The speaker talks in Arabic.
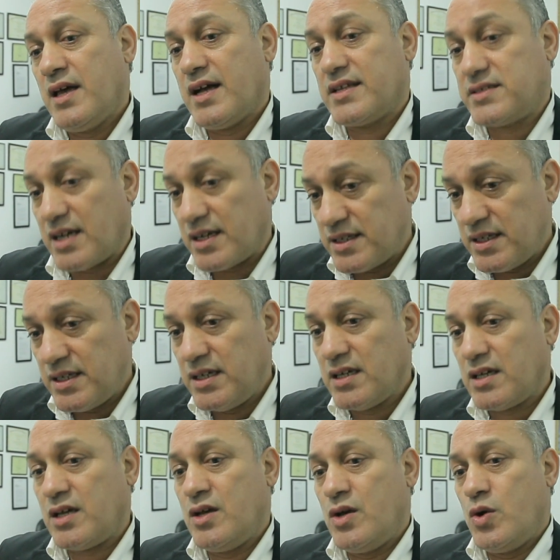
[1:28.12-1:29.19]

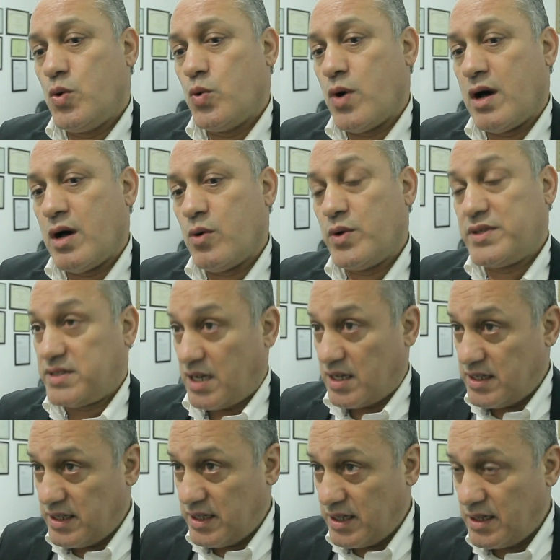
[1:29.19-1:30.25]
التعليق
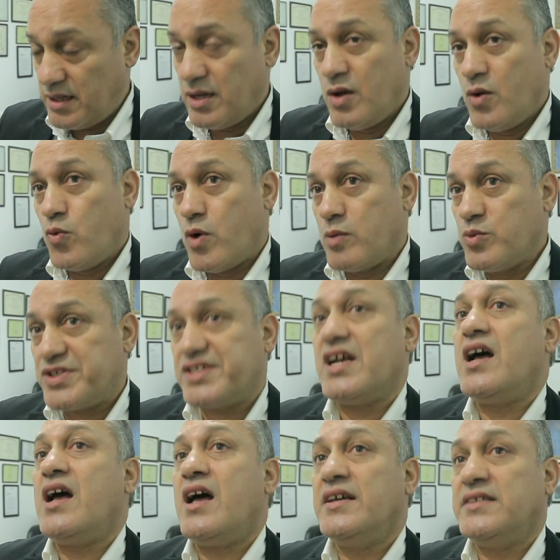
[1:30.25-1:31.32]
والتحليل
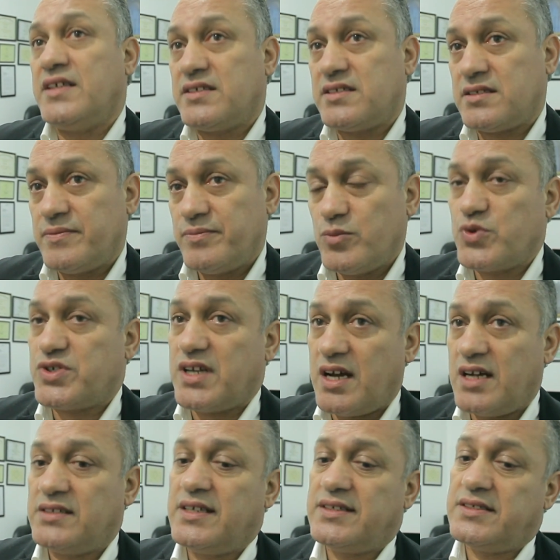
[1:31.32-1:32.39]
ومساعدة
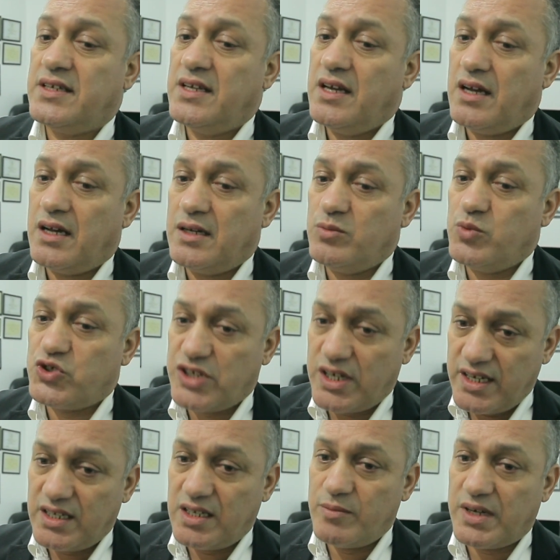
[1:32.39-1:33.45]
مساعدة
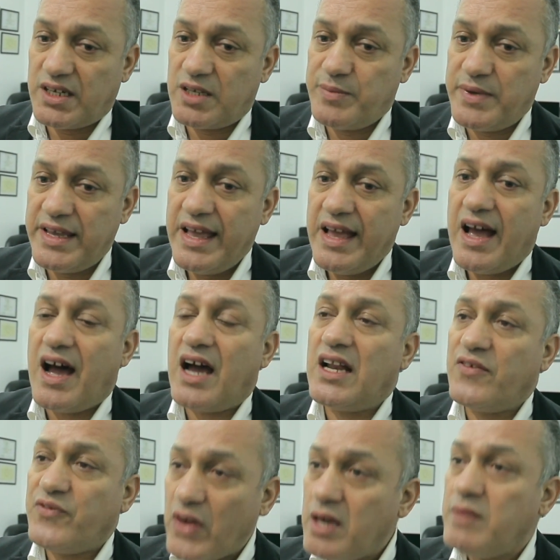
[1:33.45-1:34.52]
المشاهد المغربي
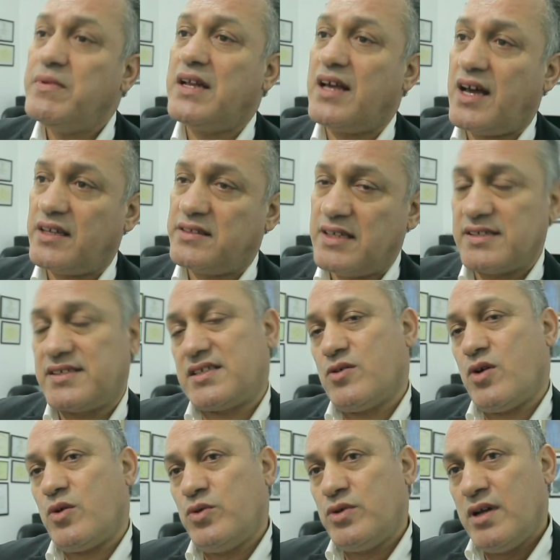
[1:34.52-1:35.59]
على فهم الأحداث
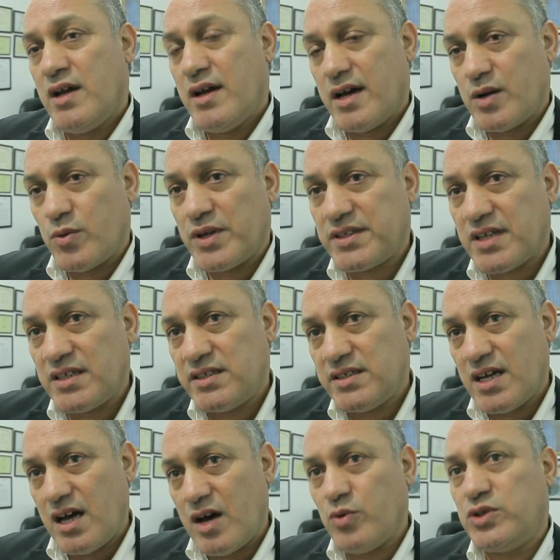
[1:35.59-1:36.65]
سواء
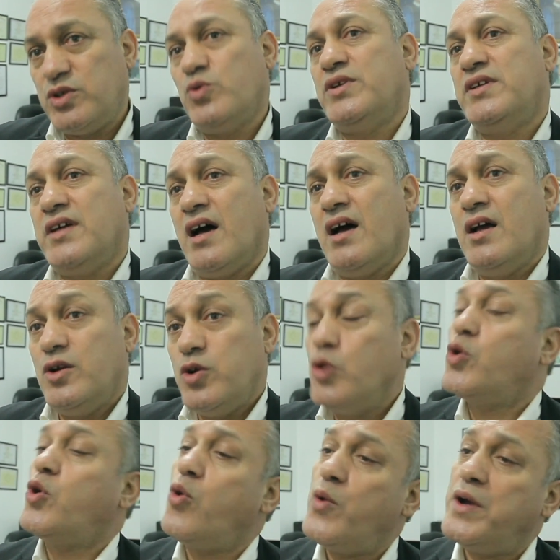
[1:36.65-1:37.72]
الوطنية أو الدولية
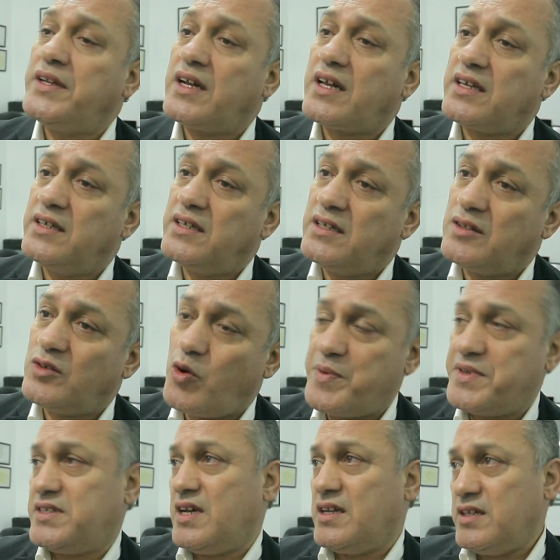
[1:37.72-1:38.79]
ليكون رأيا
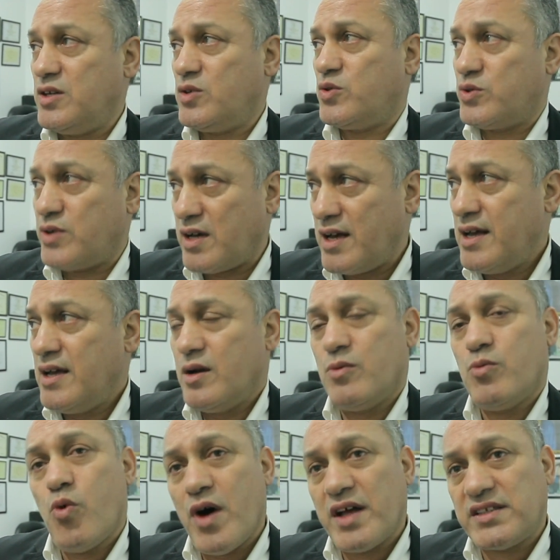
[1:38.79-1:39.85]
وبالتالي يكون
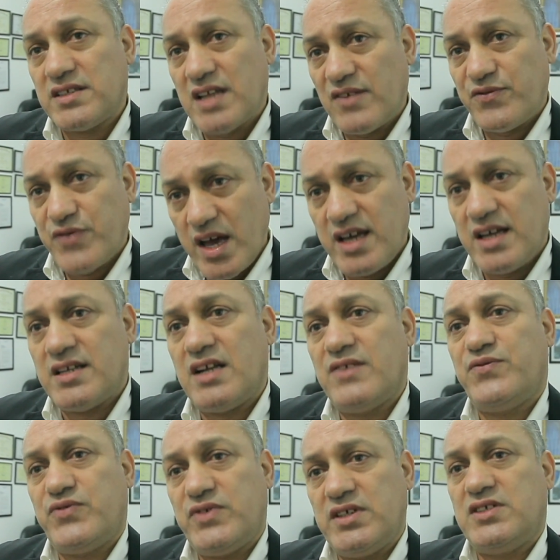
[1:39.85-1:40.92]
مواطنا
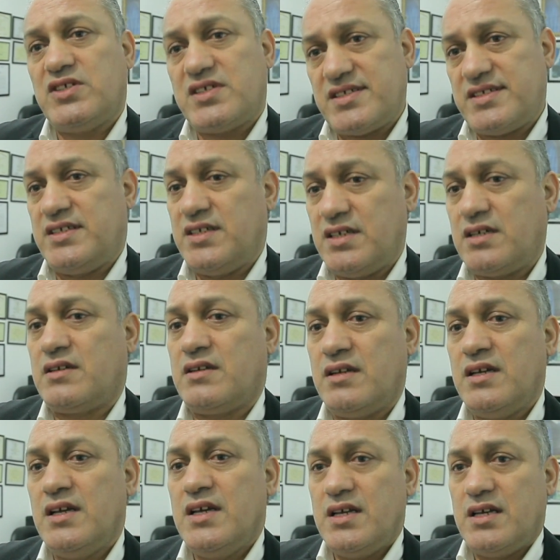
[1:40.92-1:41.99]
فاعلا في
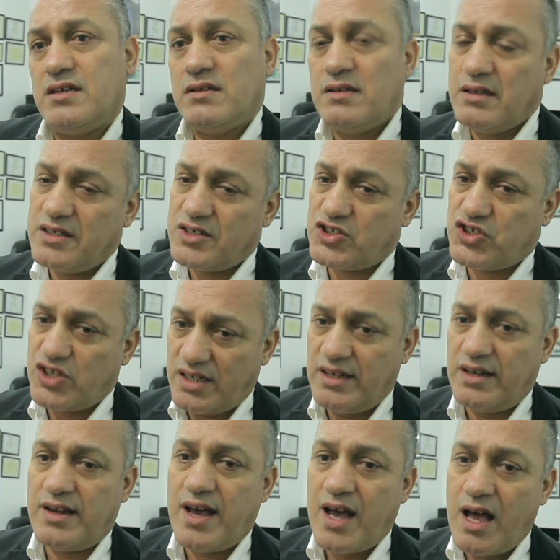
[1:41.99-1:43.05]
تسيير
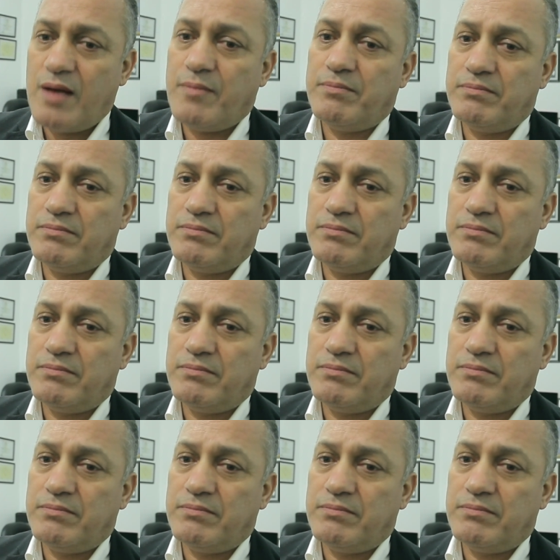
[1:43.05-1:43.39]
الشأن العام